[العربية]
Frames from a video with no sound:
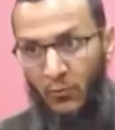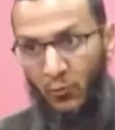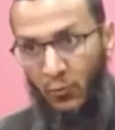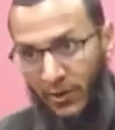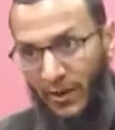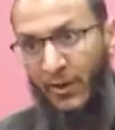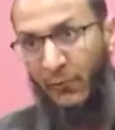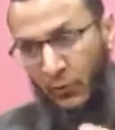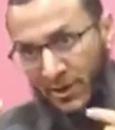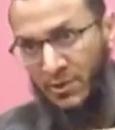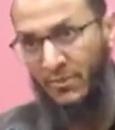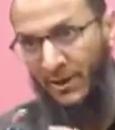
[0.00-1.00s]
قلنا نب...
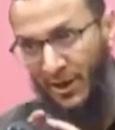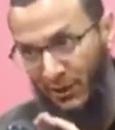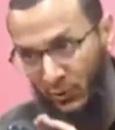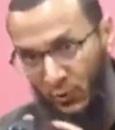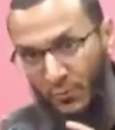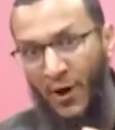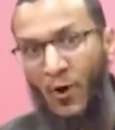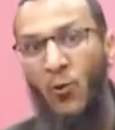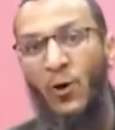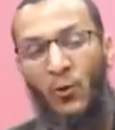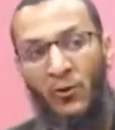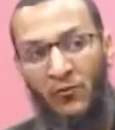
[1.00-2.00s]
لازمنا نحدد ما
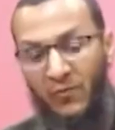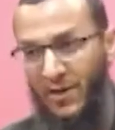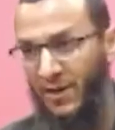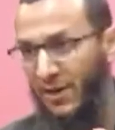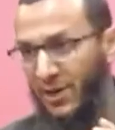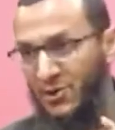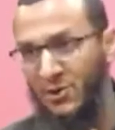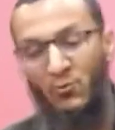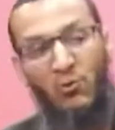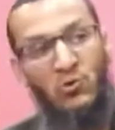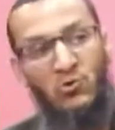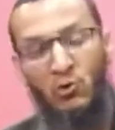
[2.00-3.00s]
هو العنف لان ليست
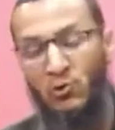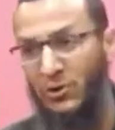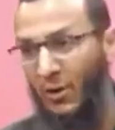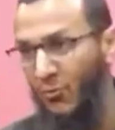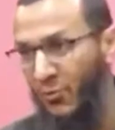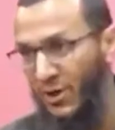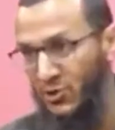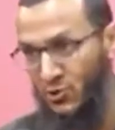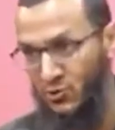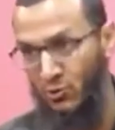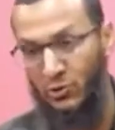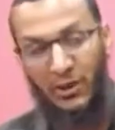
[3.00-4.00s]
كل سلطه ممارسه
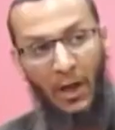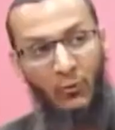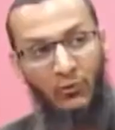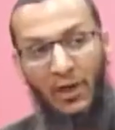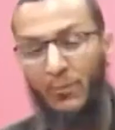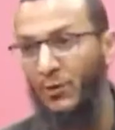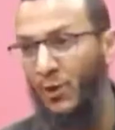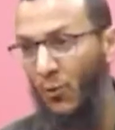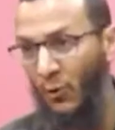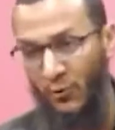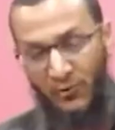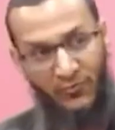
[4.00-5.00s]
سلطه صحيح. او تربيه
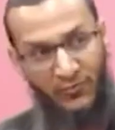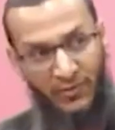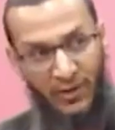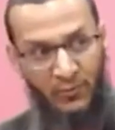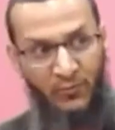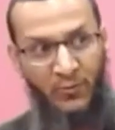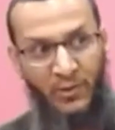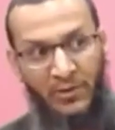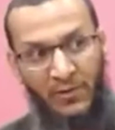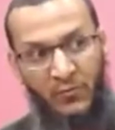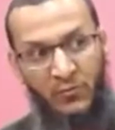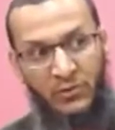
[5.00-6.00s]
هو عنف نحن في
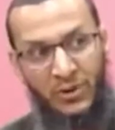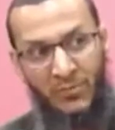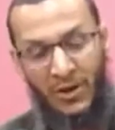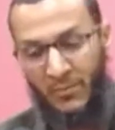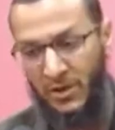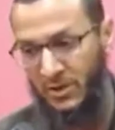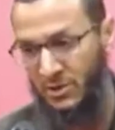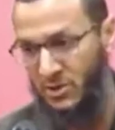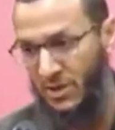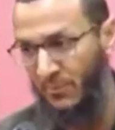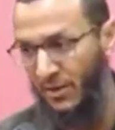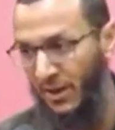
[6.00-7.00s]
عندنا في المجتمع مثل
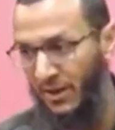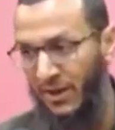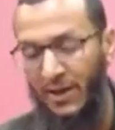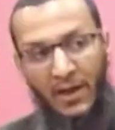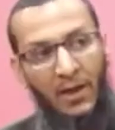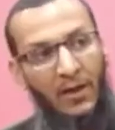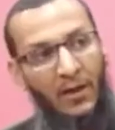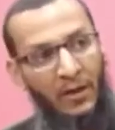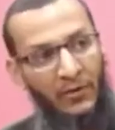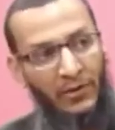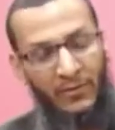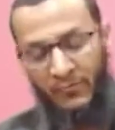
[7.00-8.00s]
الاسلامي ان
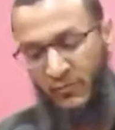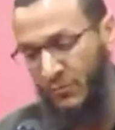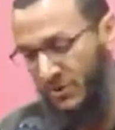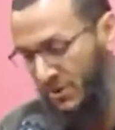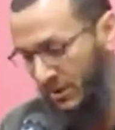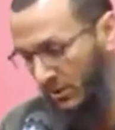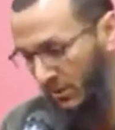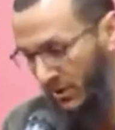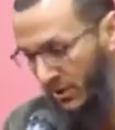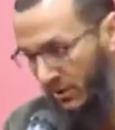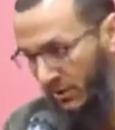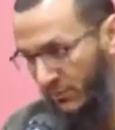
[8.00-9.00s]
عندنا في مصادر
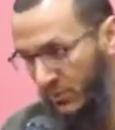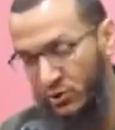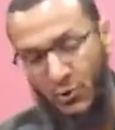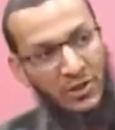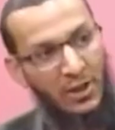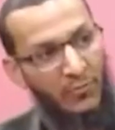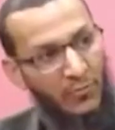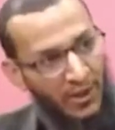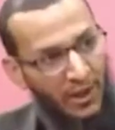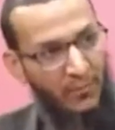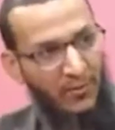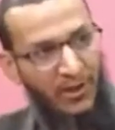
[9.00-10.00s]
مثلا النبي صلى الله عليه وسلم
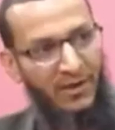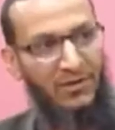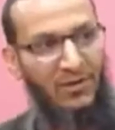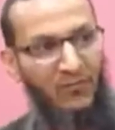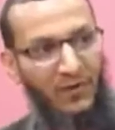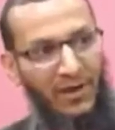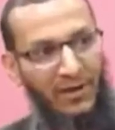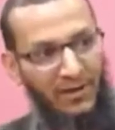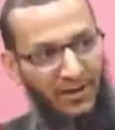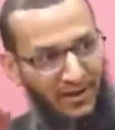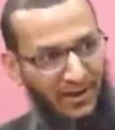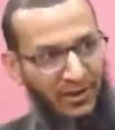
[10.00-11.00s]
ضرب طفل عن
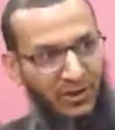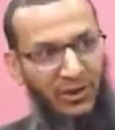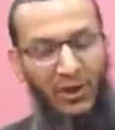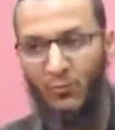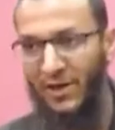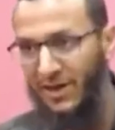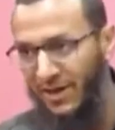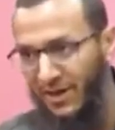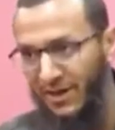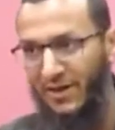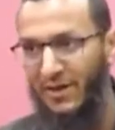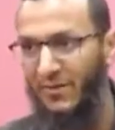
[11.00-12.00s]
عن يديه وقال
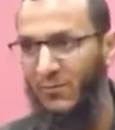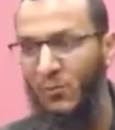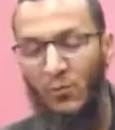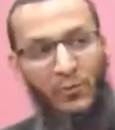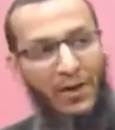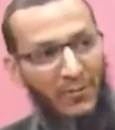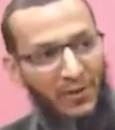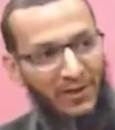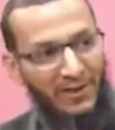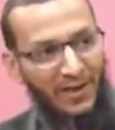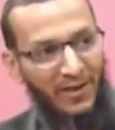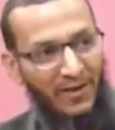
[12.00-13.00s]
له كل
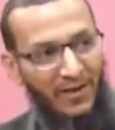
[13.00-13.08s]
بيمينك